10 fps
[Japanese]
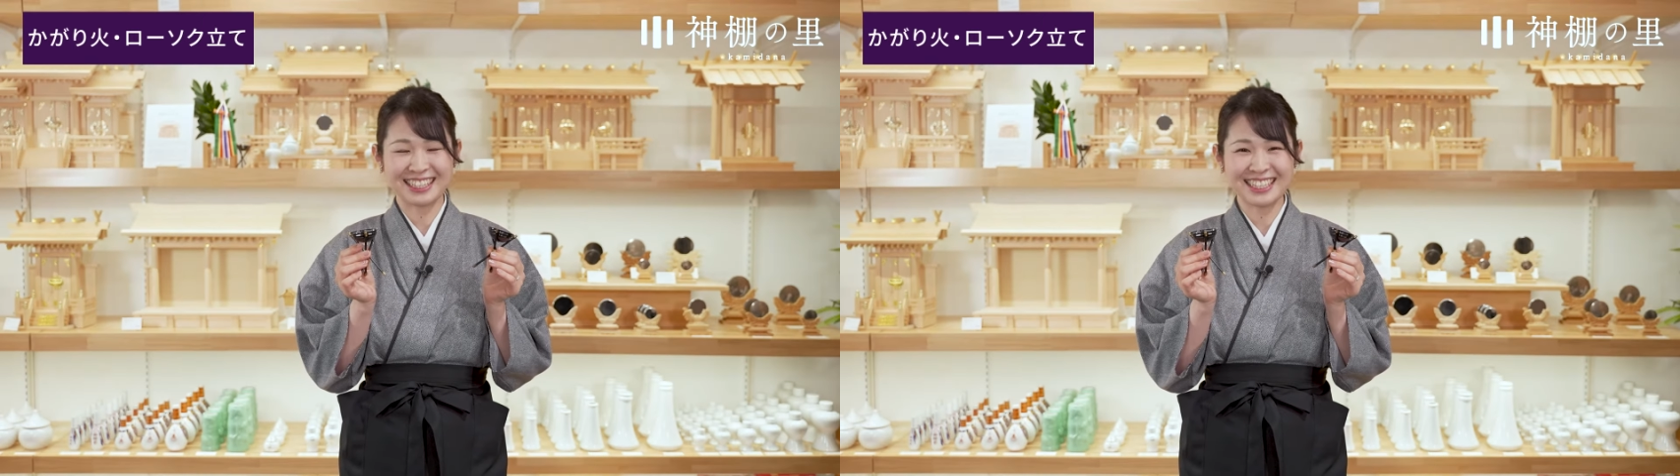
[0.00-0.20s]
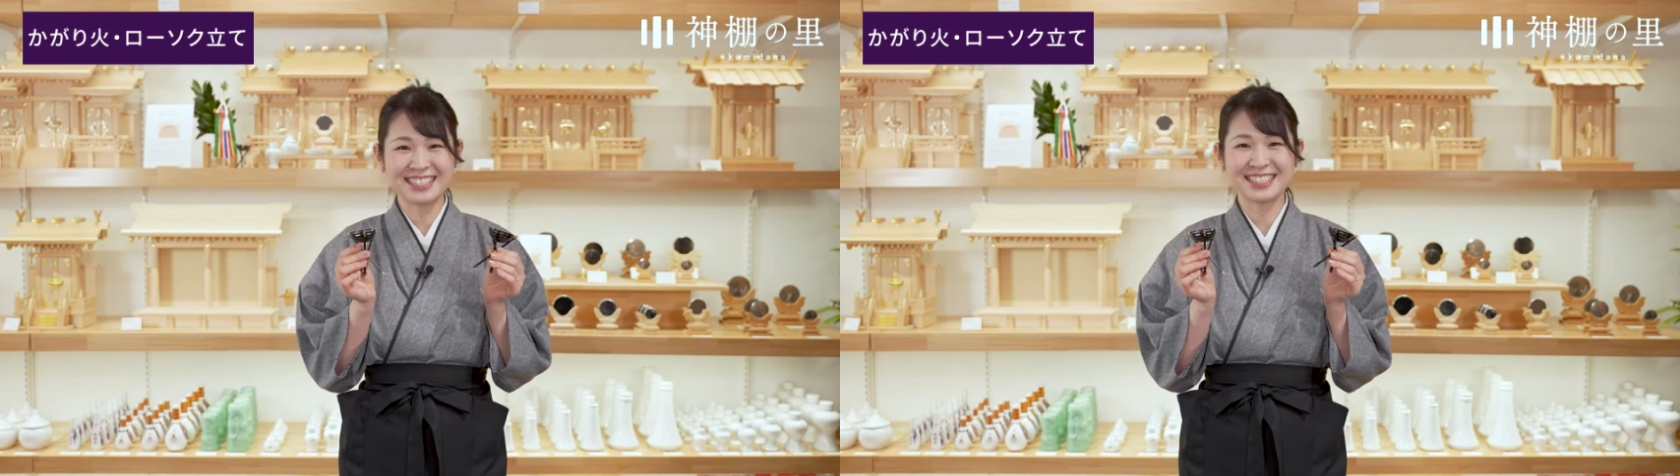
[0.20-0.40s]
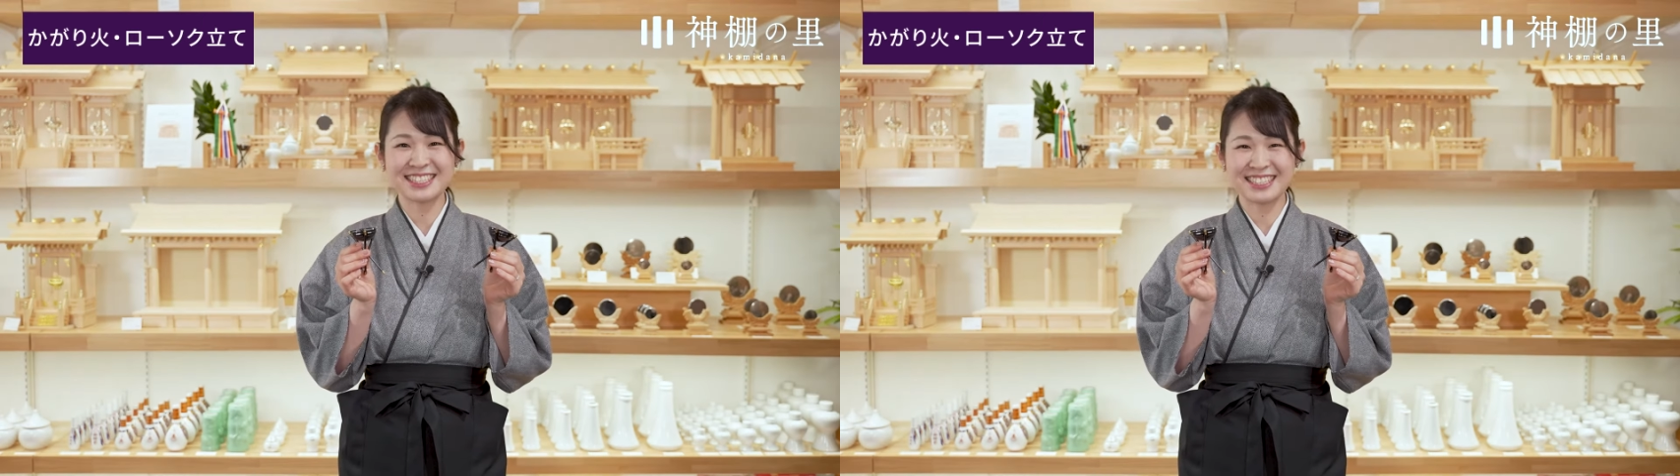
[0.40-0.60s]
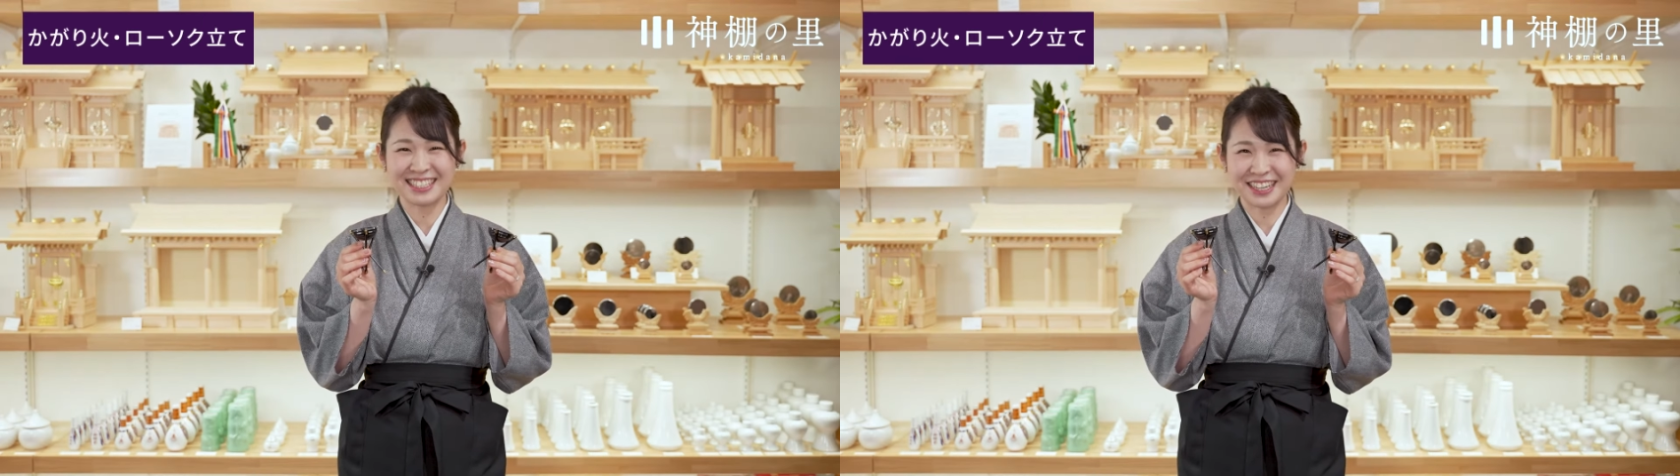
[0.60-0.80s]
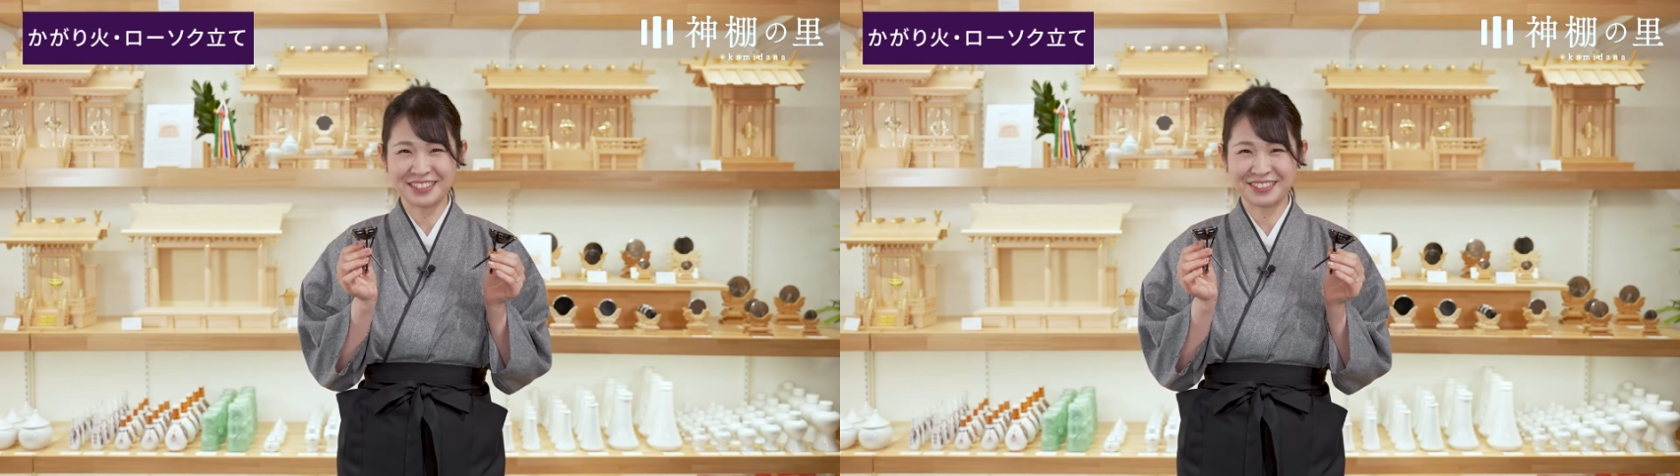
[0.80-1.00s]
一対に
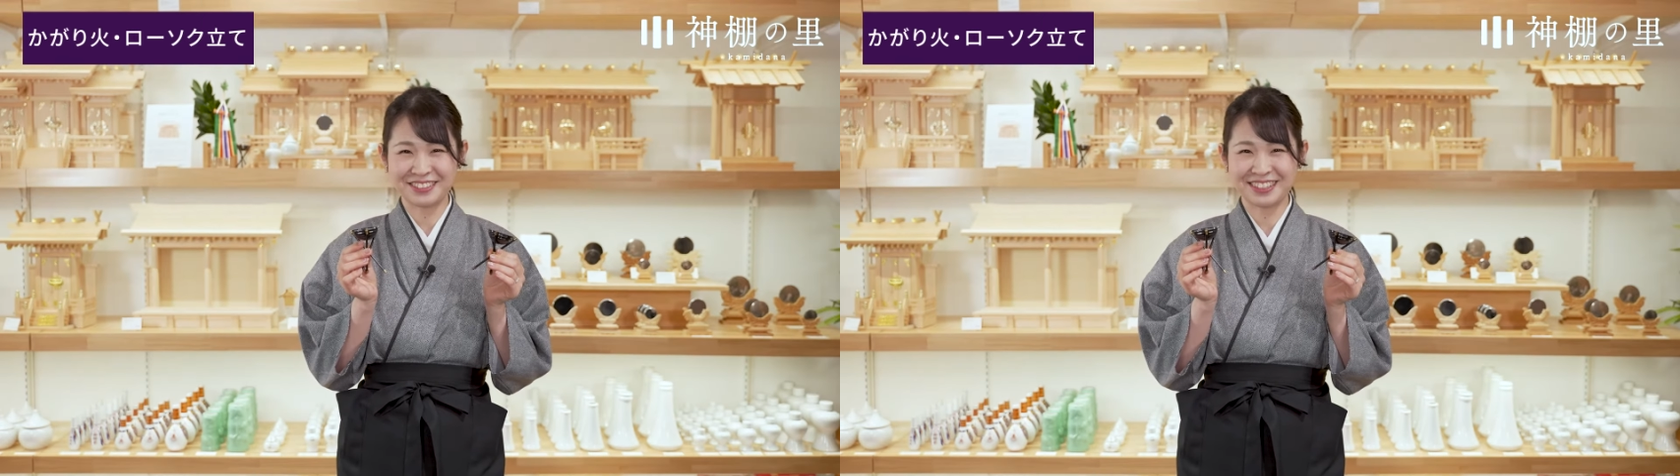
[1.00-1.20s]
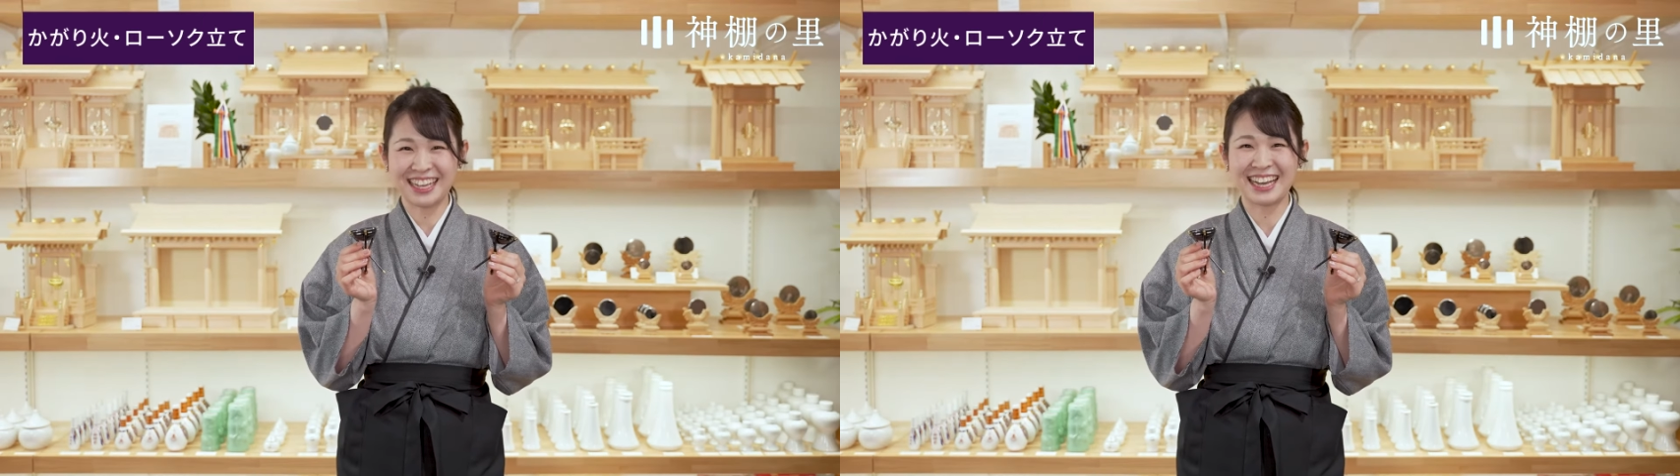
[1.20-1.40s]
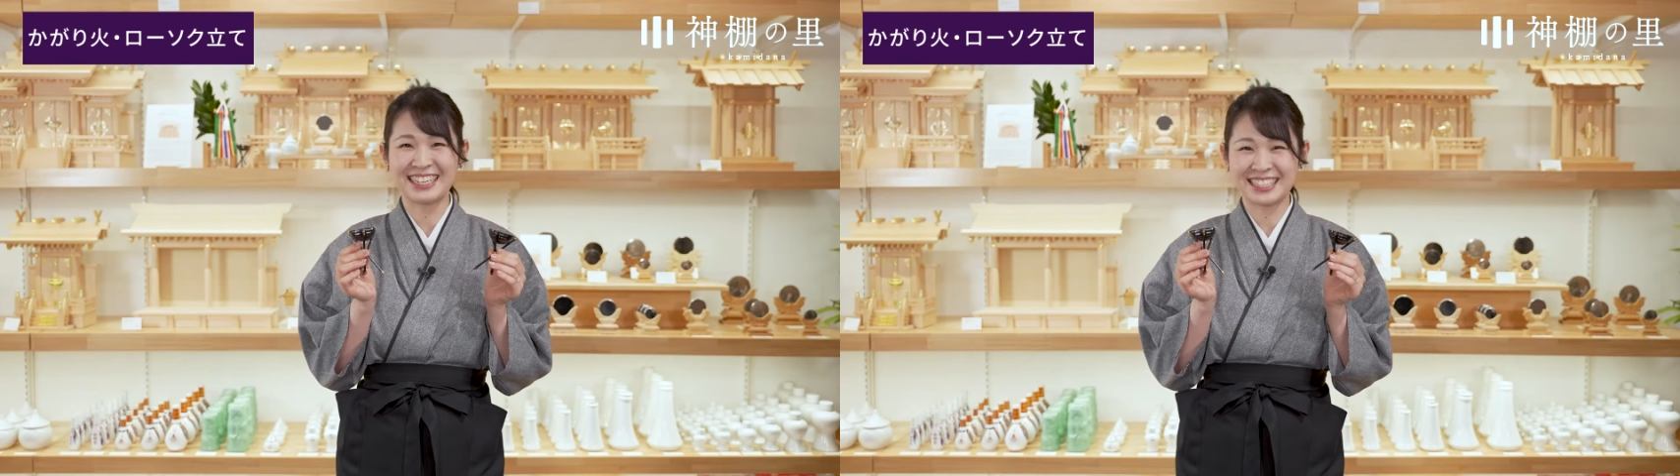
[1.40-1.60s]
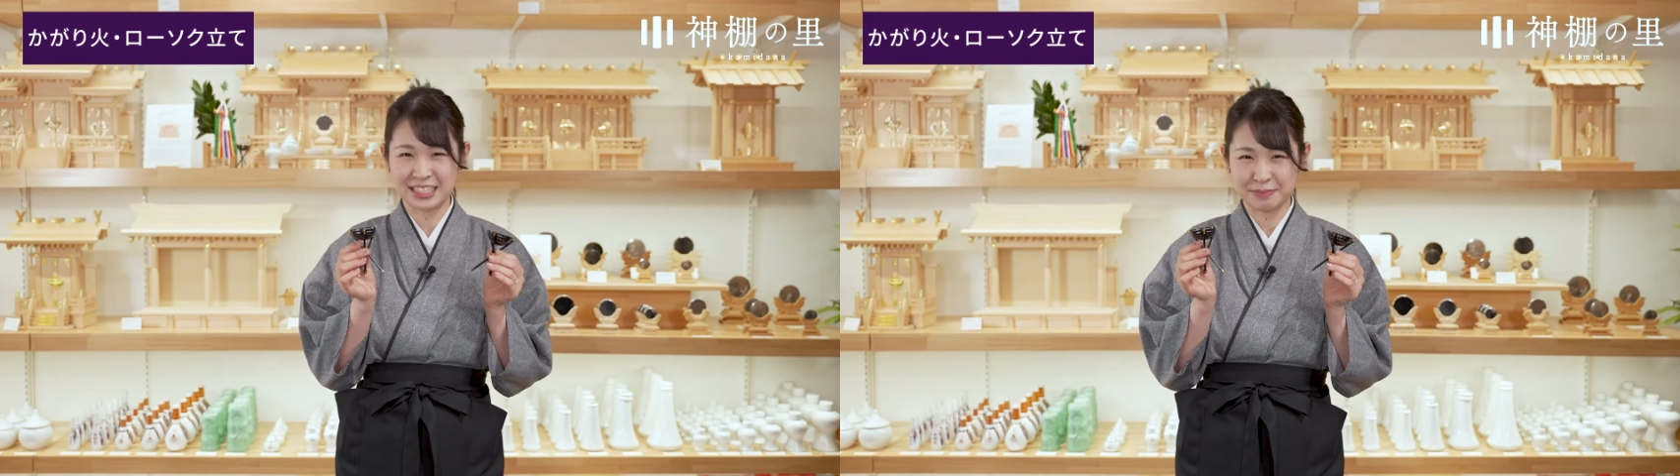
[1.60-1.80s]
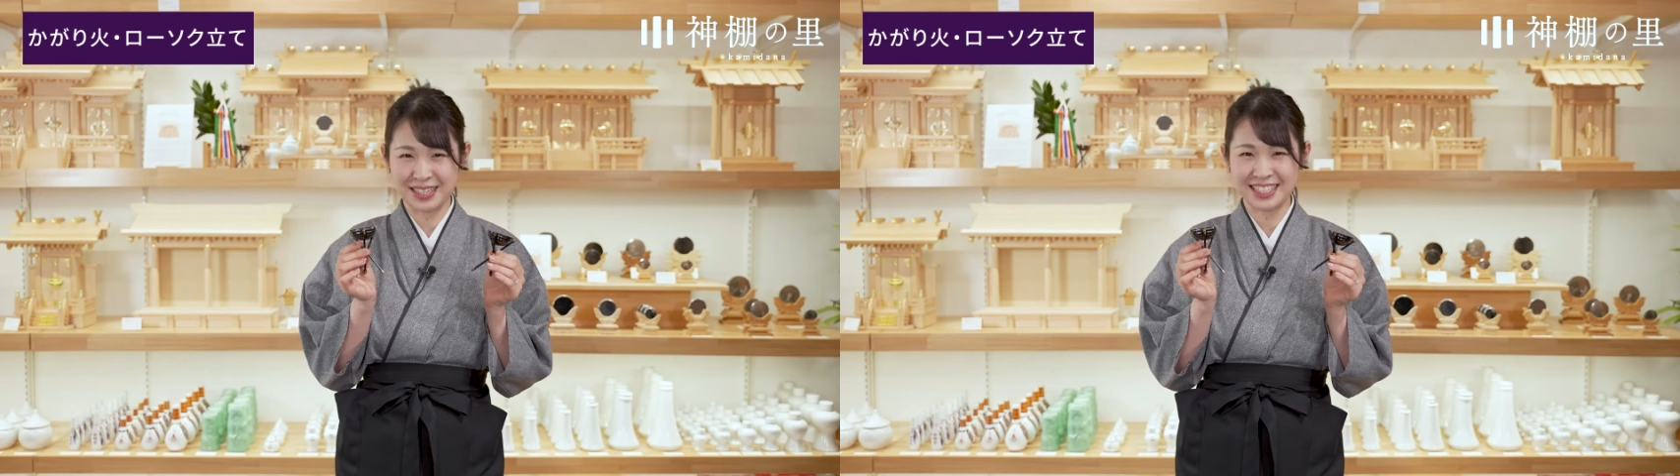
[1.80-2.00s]
なるように配置
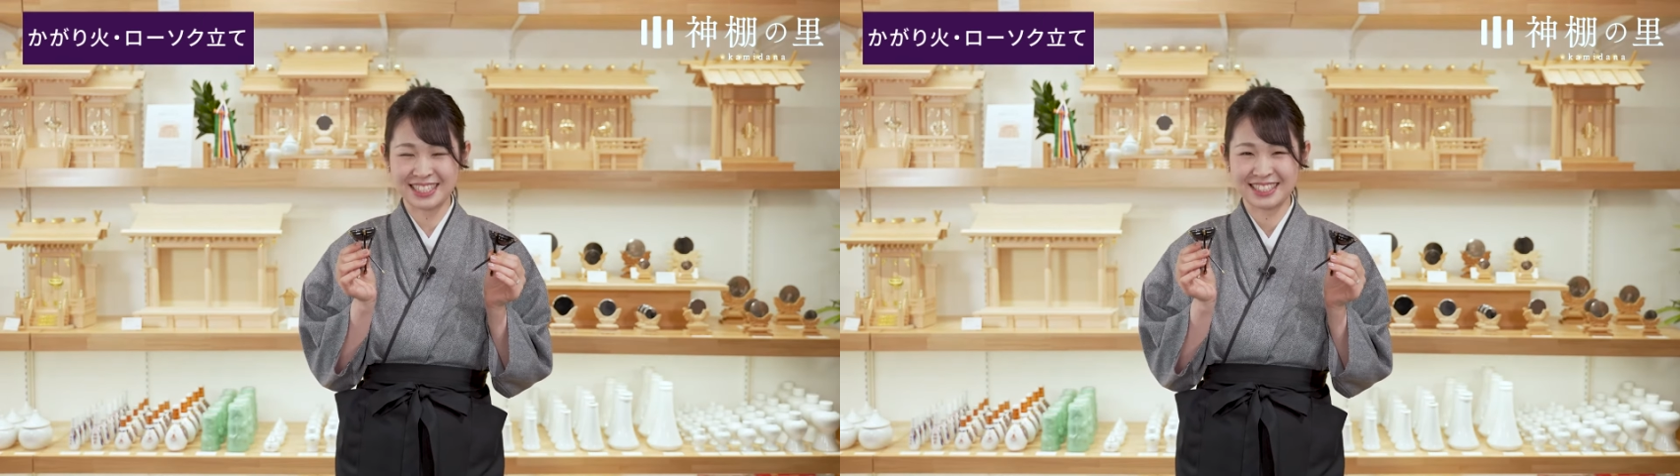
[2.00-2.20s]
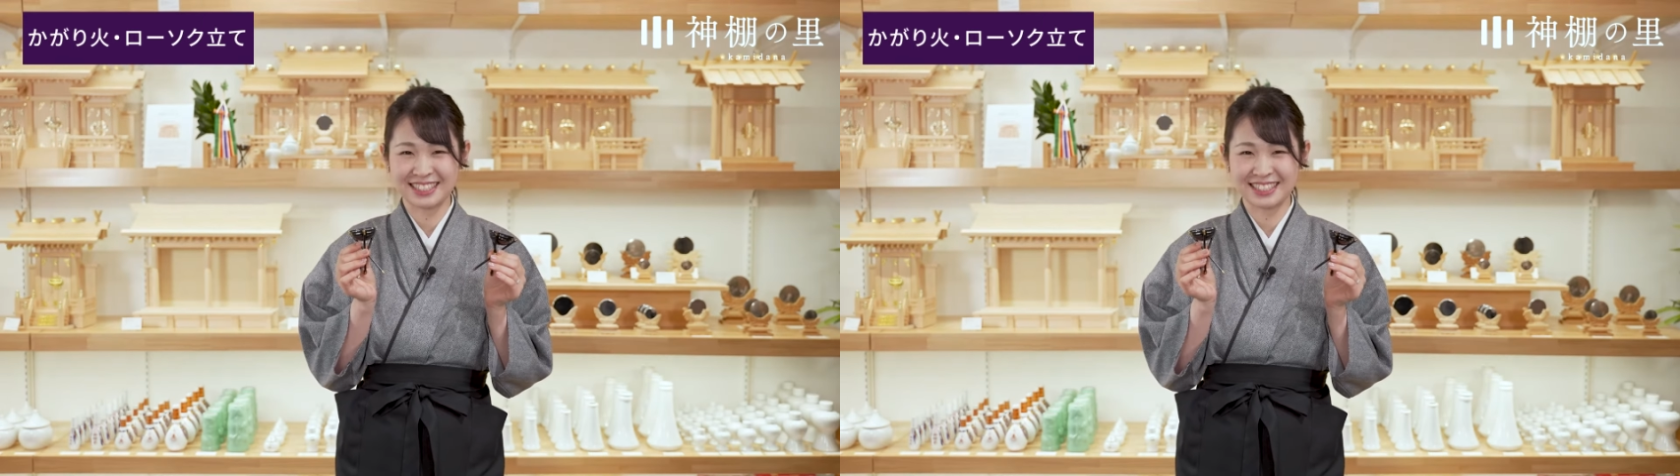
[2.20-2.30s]
します